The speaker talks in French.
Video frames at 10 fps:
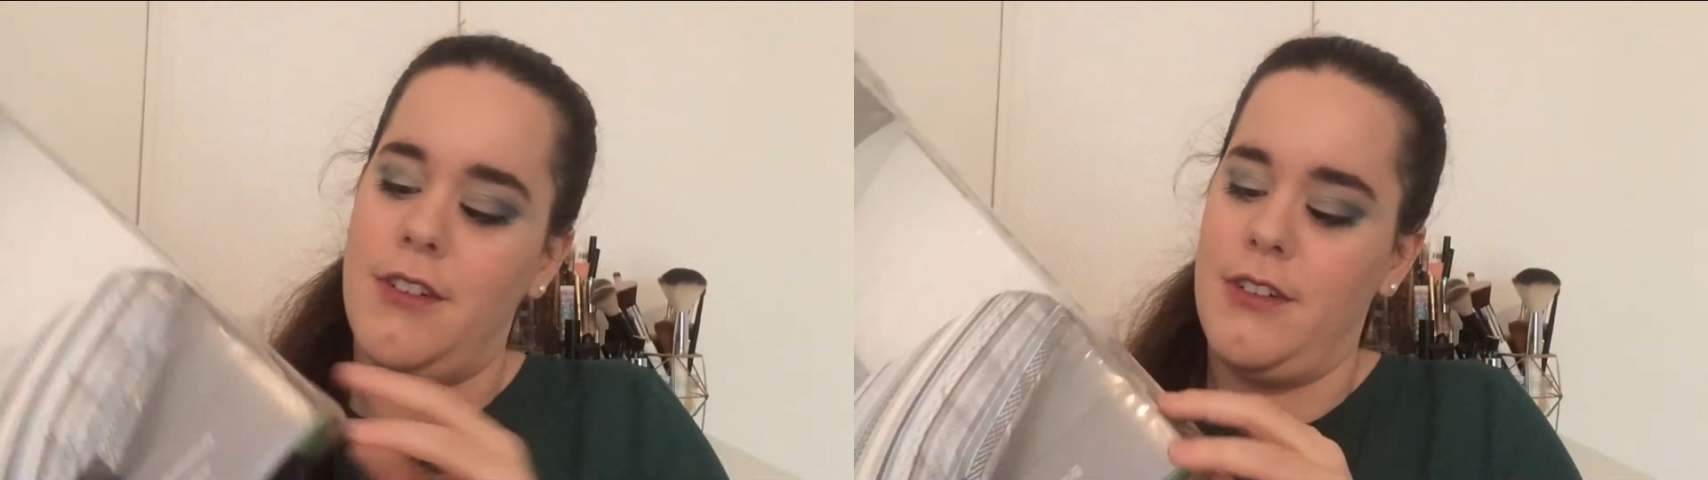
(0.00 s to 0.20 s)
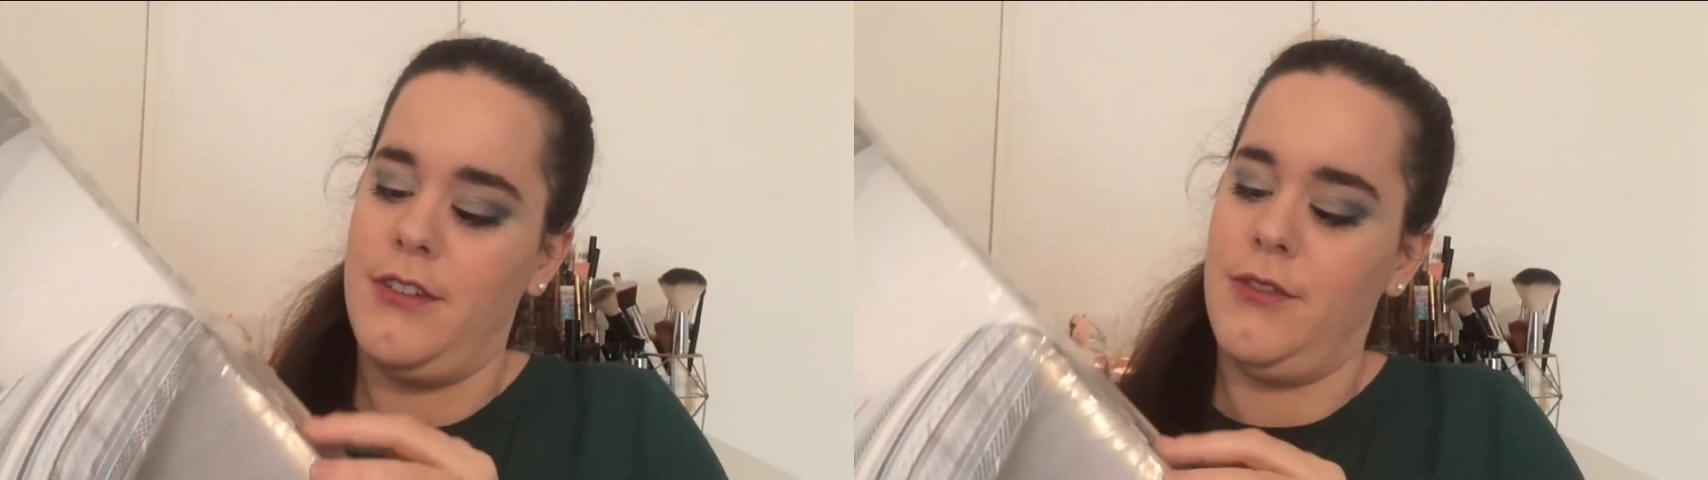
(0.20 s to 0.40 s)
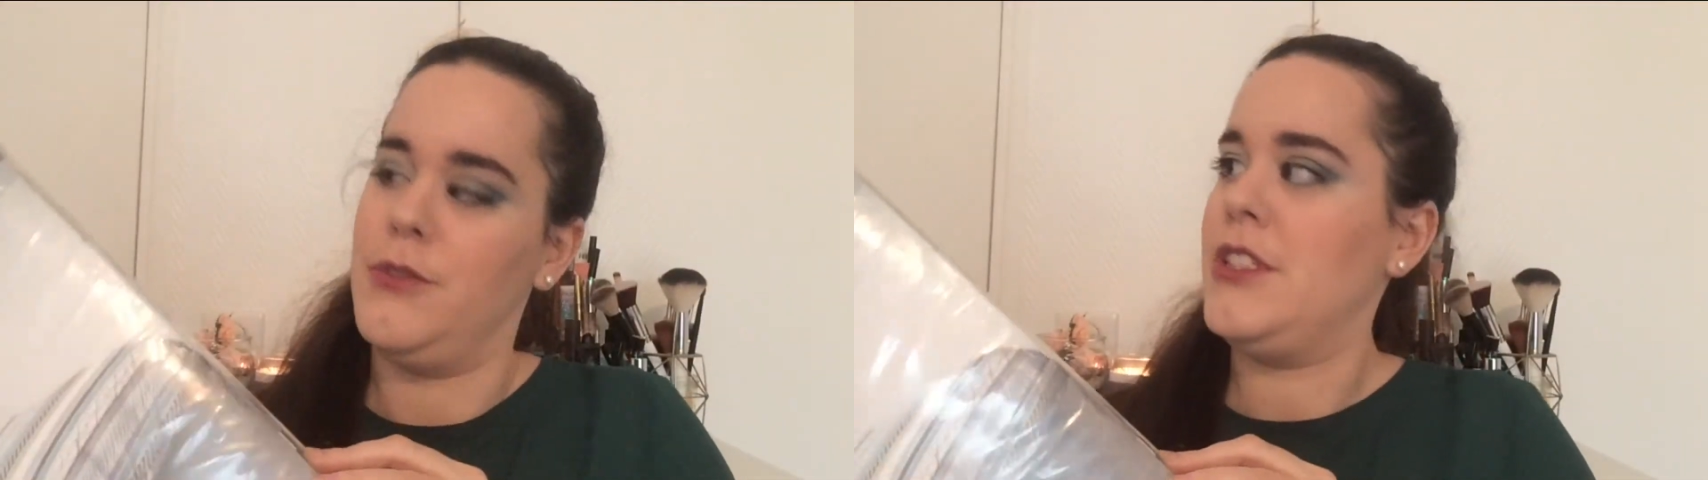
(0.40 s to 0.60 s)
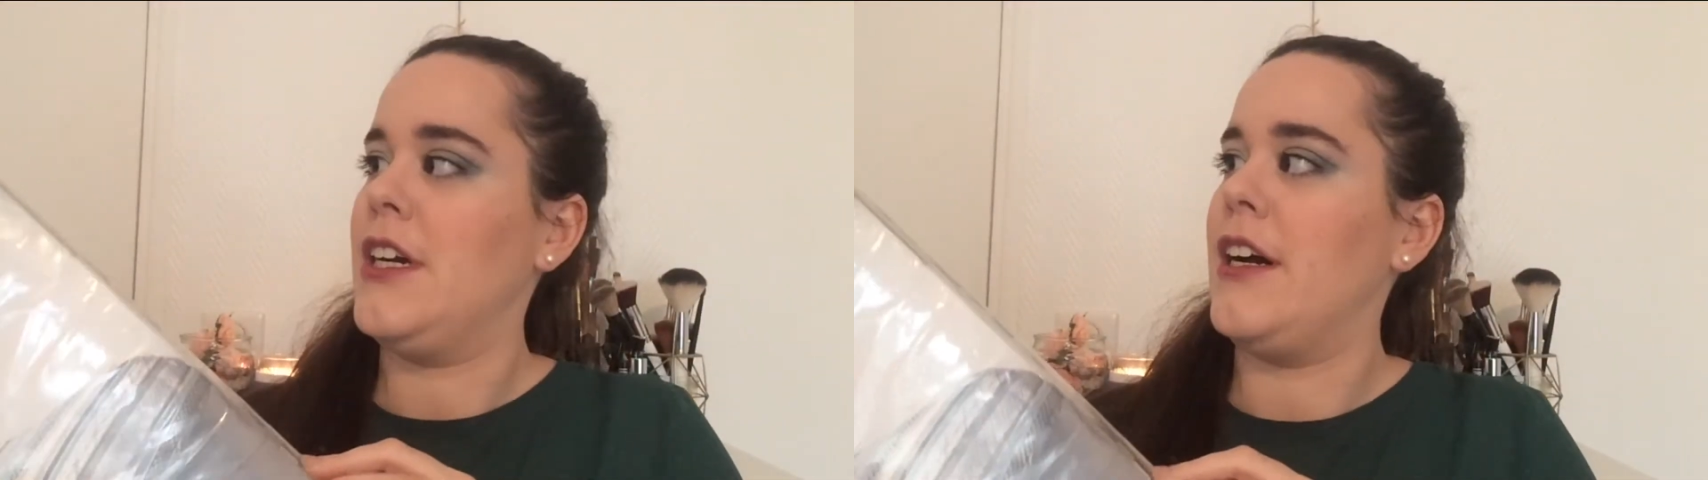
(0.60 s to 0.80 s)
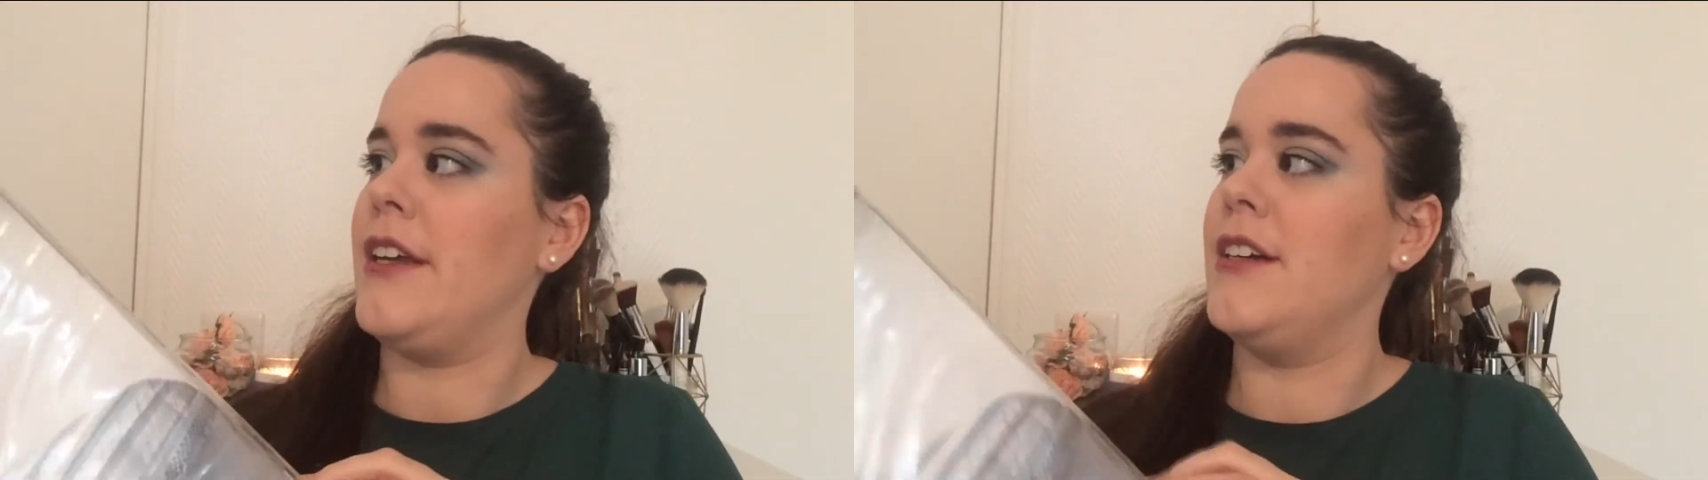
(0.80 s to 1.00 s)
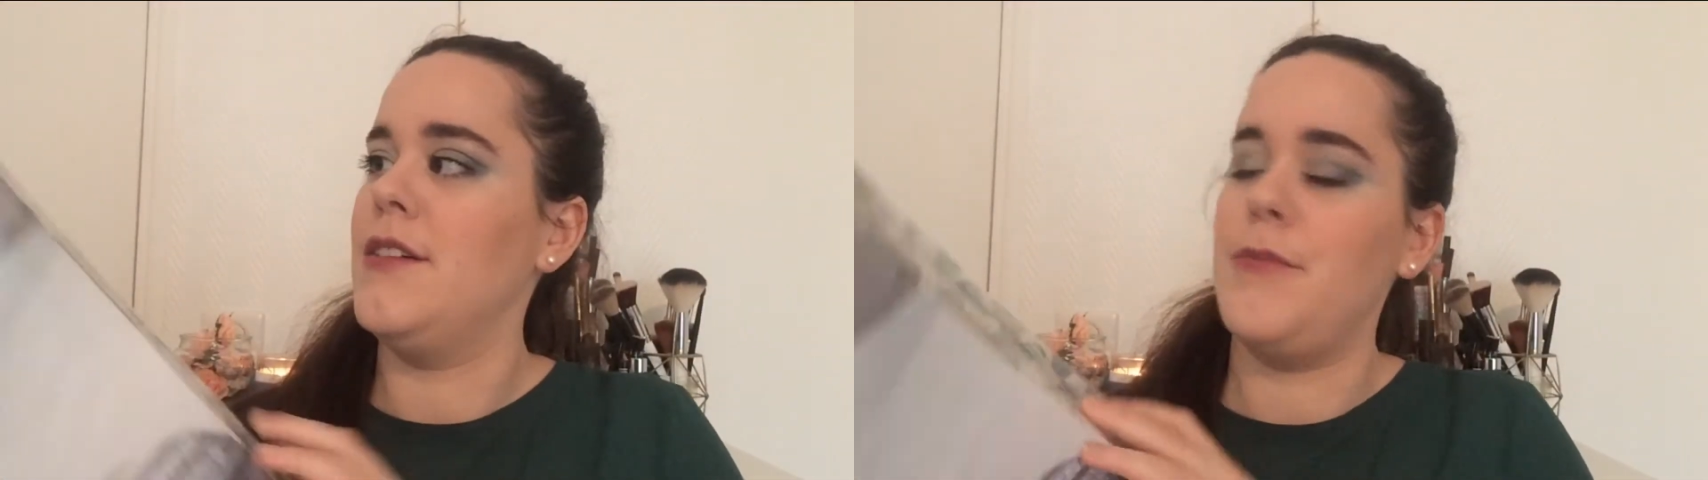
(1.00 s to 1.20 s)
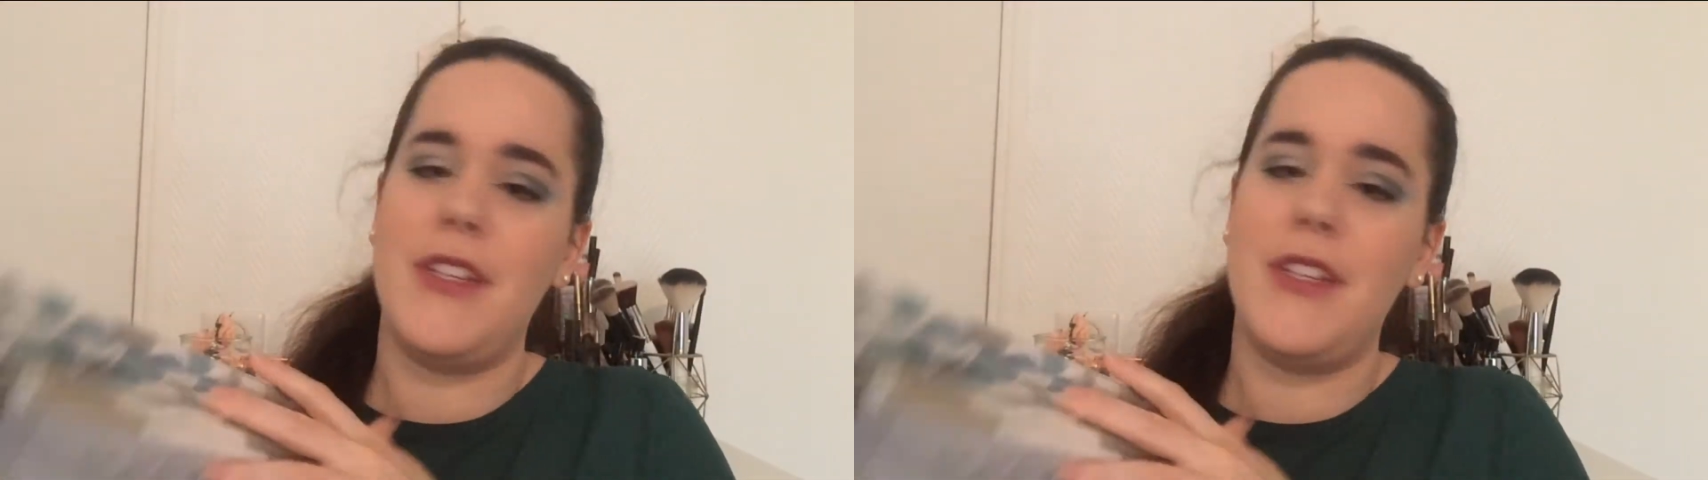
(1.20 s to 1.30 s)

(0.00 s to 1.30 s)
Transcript: hein, on dira rien,